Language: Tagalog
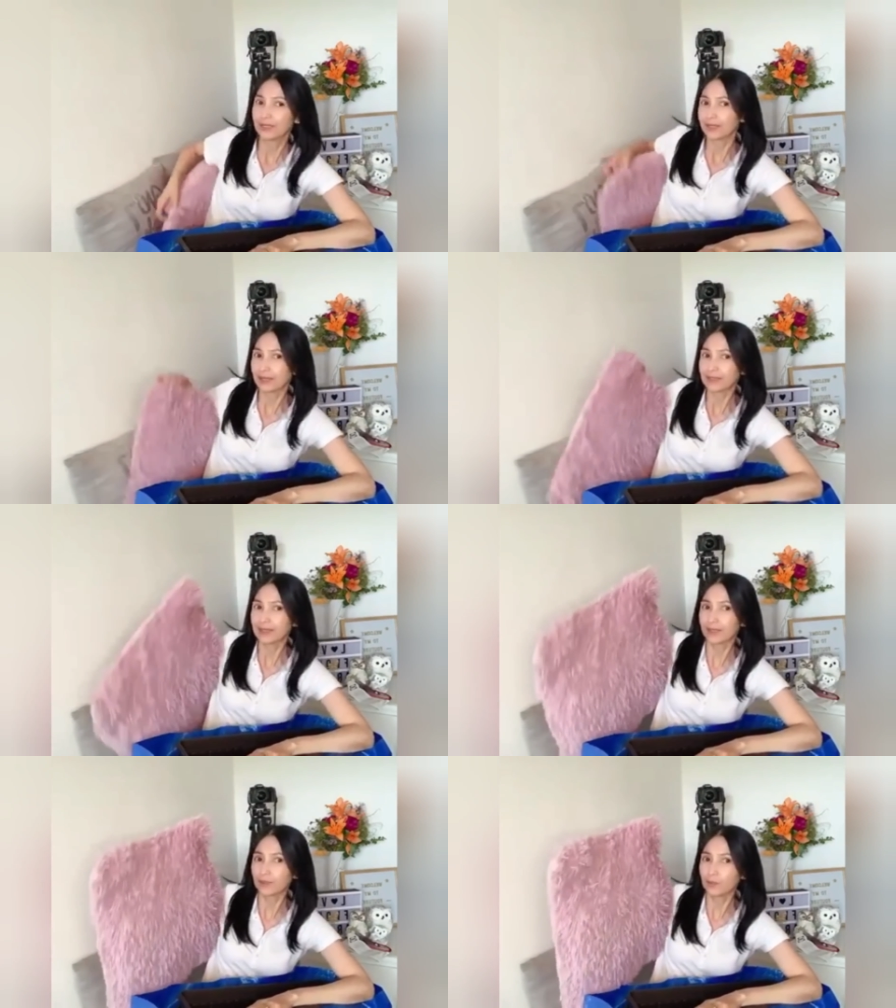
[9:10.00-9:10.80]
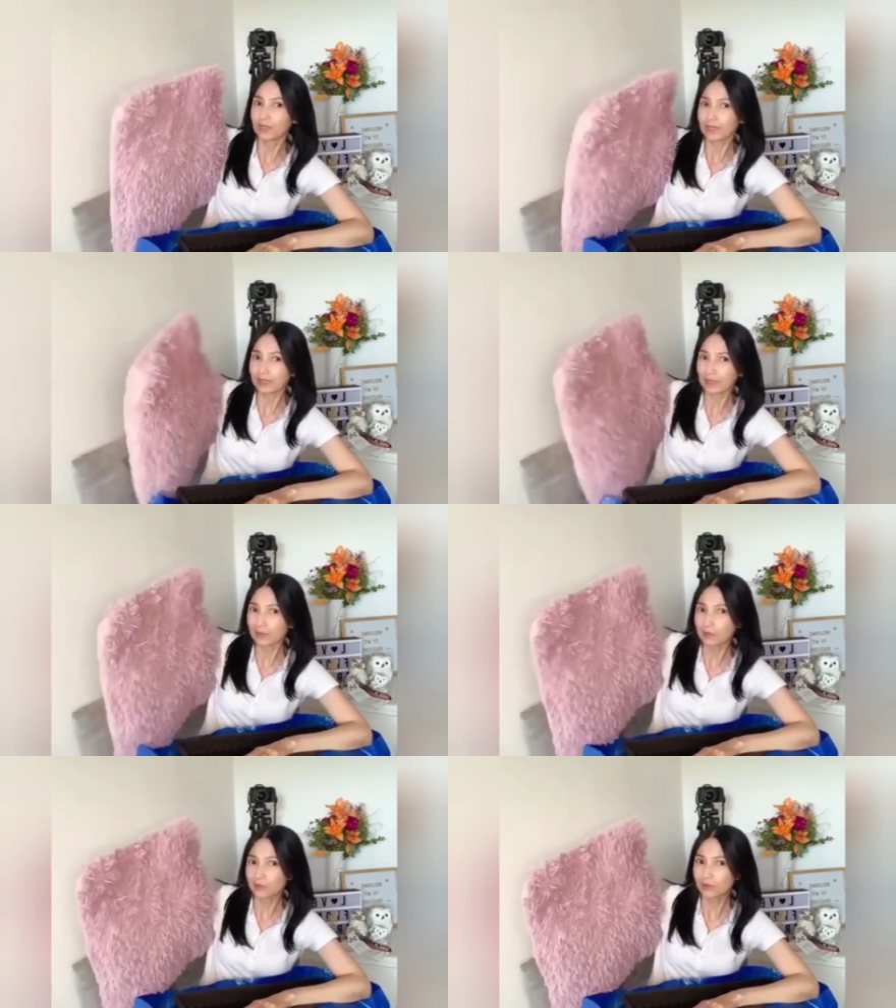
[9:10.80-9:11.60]
Kasi kung
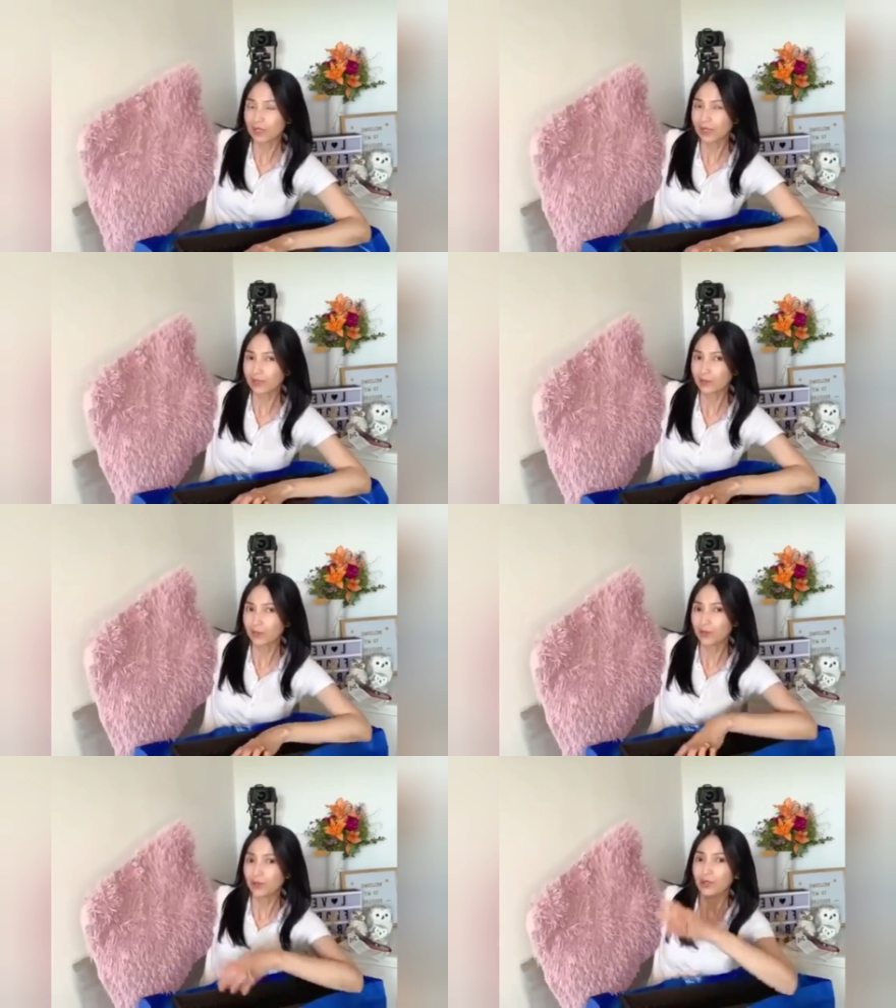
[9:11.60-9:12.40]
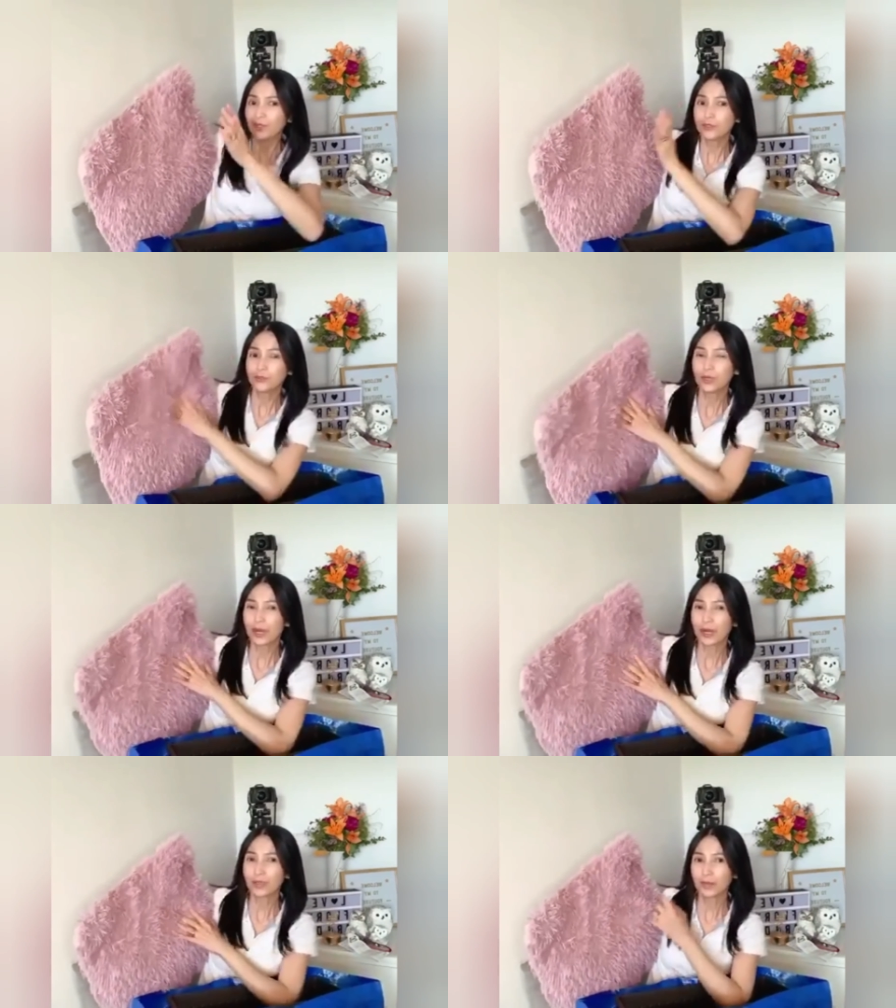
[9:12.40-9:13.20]
magtatatlong kulay ako, yung
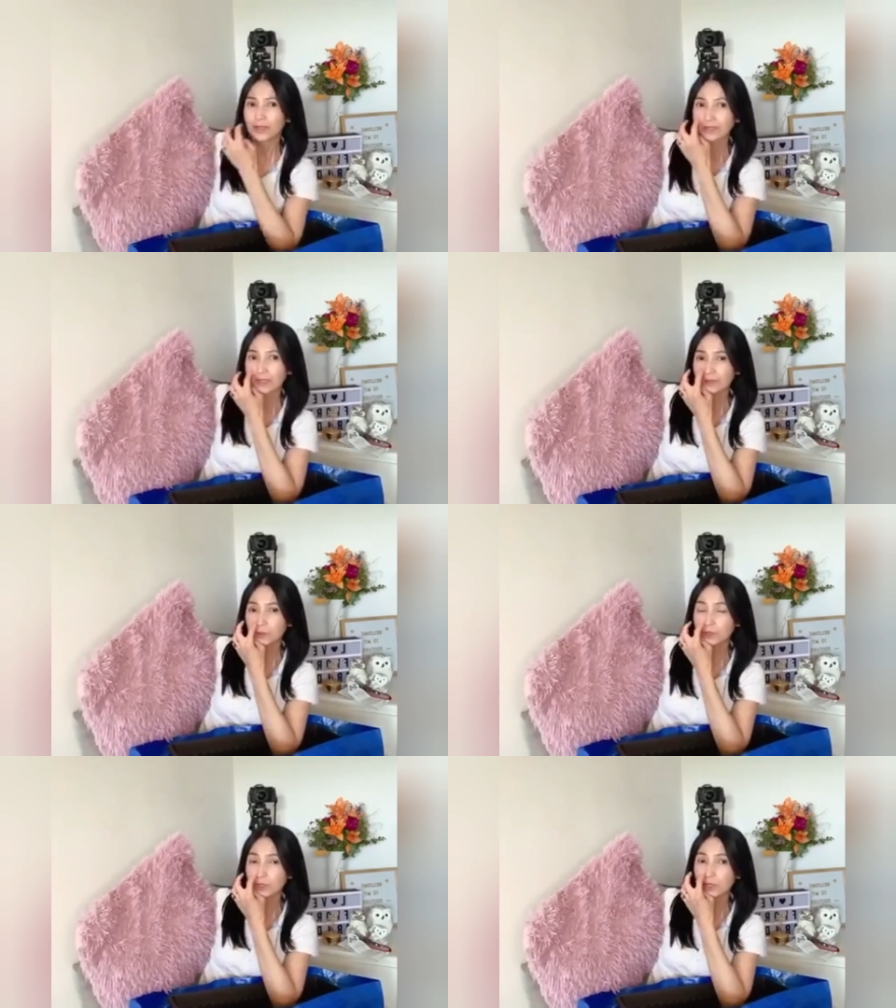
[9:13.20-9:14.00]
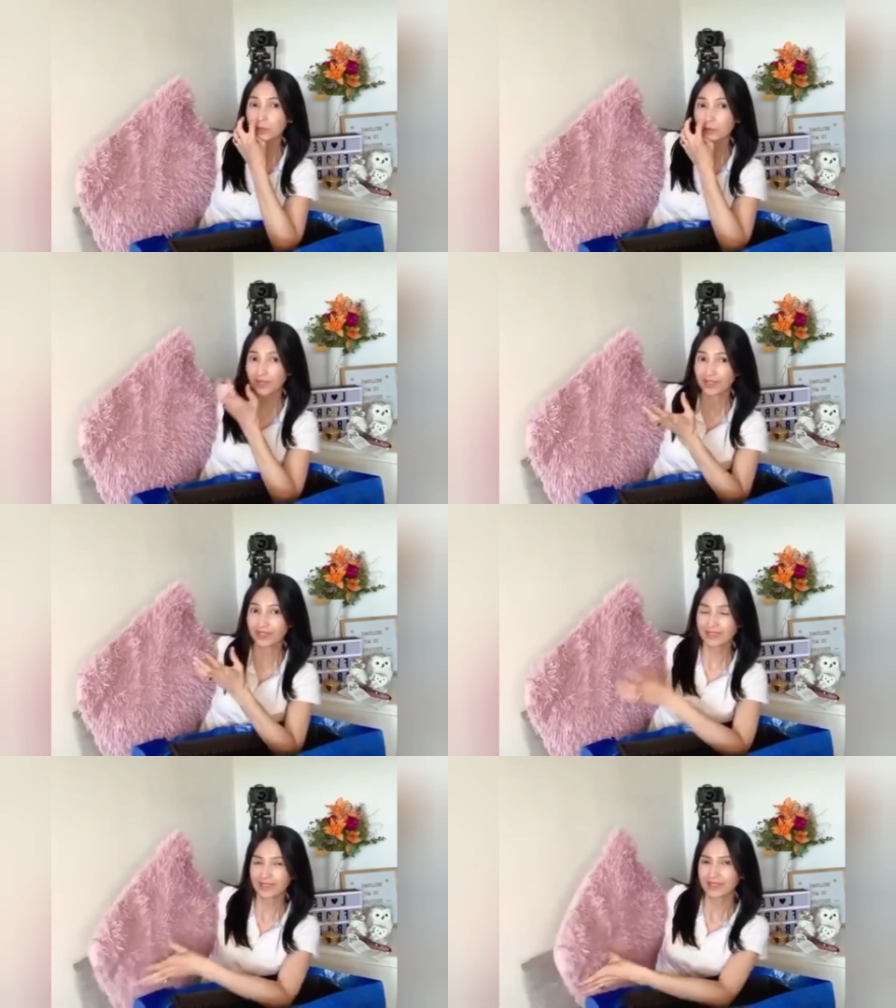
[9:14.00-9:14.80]
aakma siya dun sa gray.
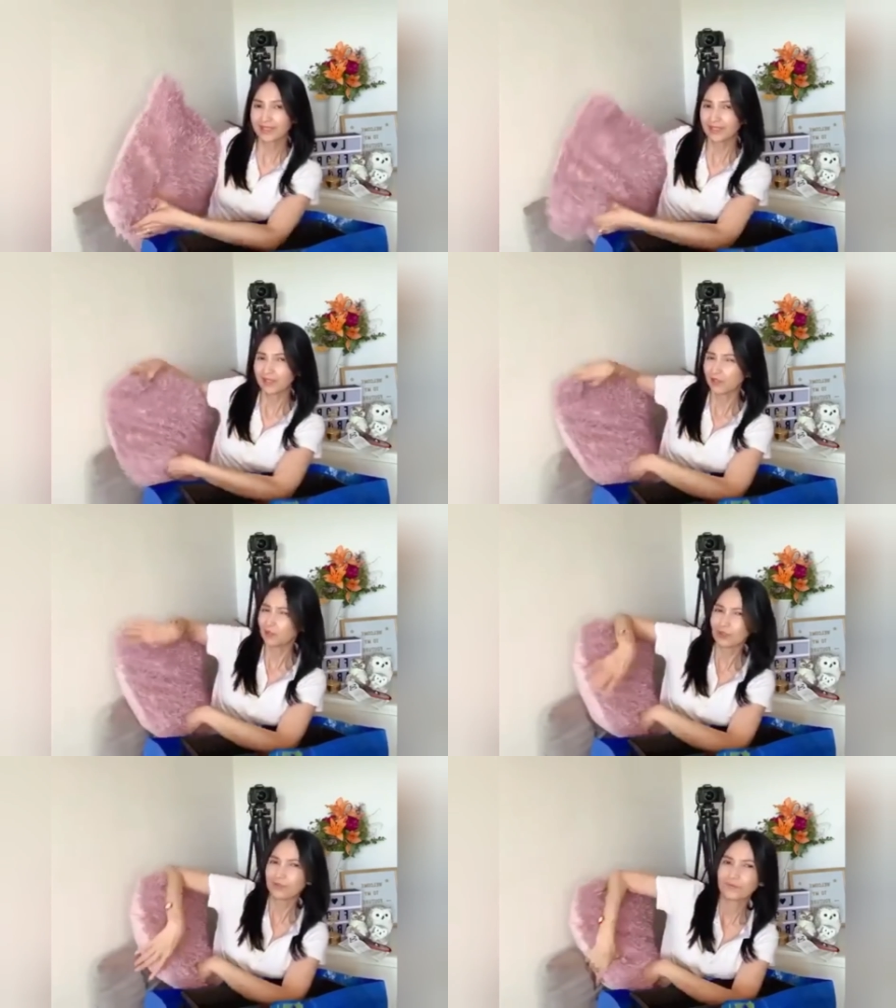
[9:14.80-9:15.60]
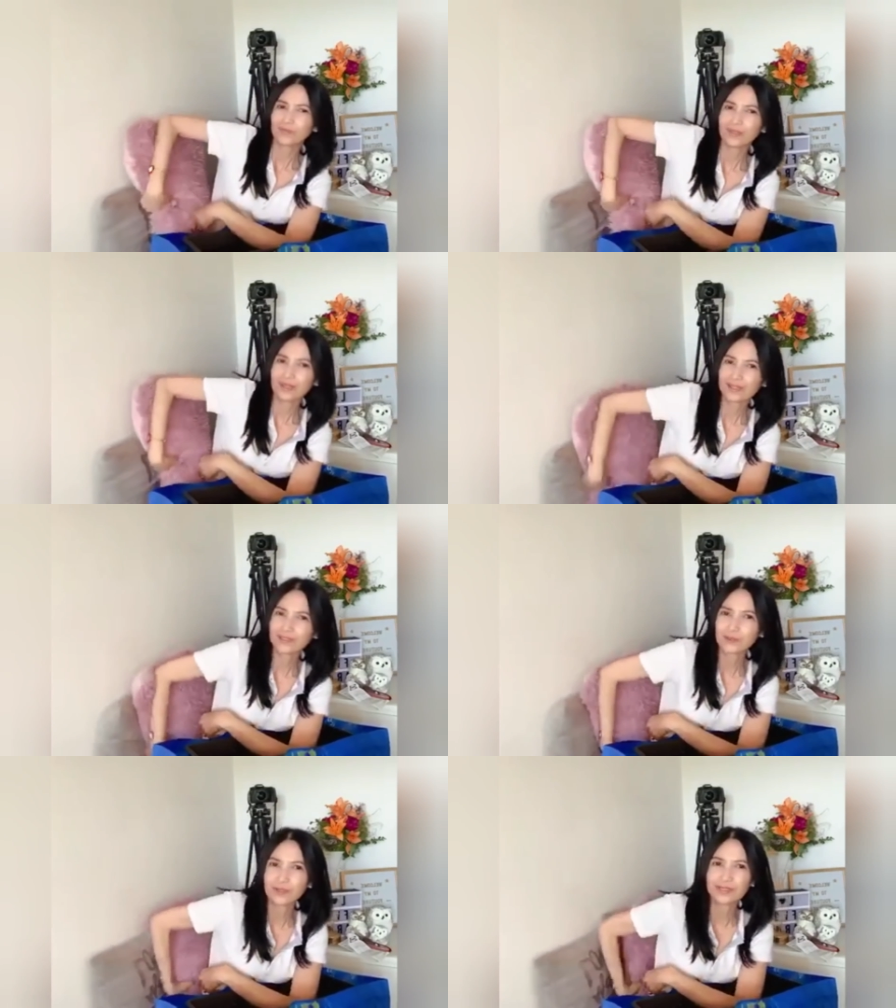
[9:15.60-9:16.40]
Or light
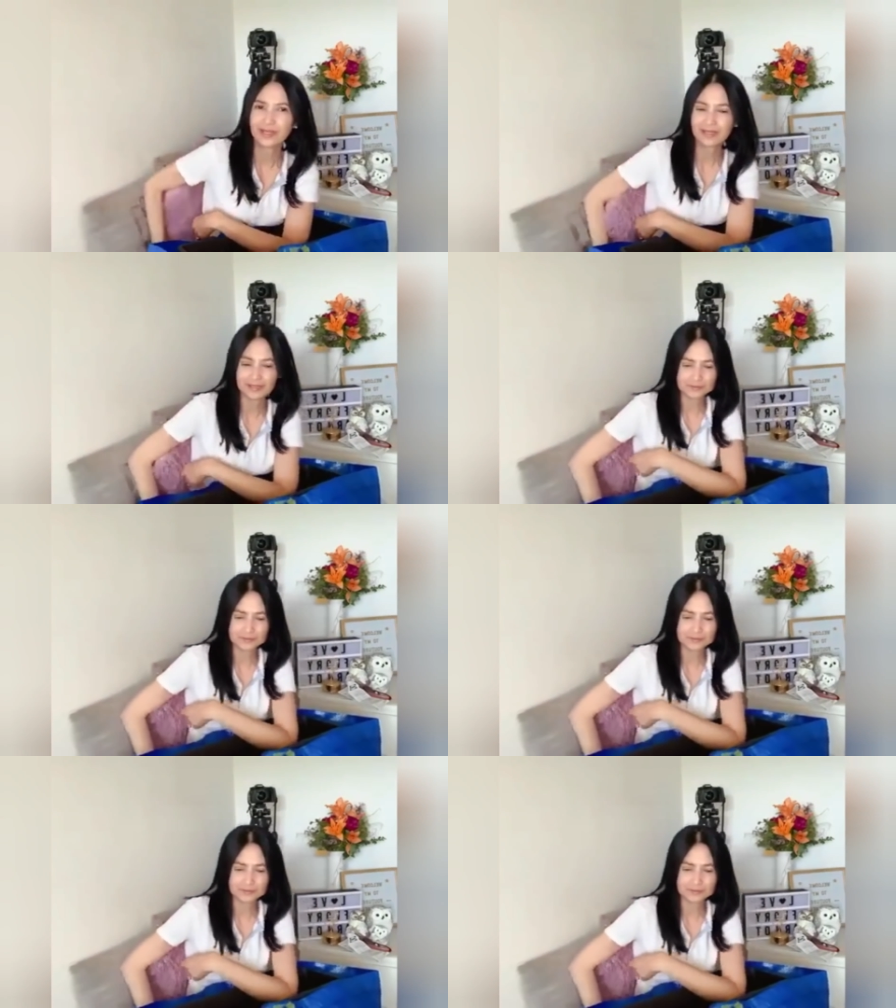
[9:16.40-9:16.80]
gray. Ayan.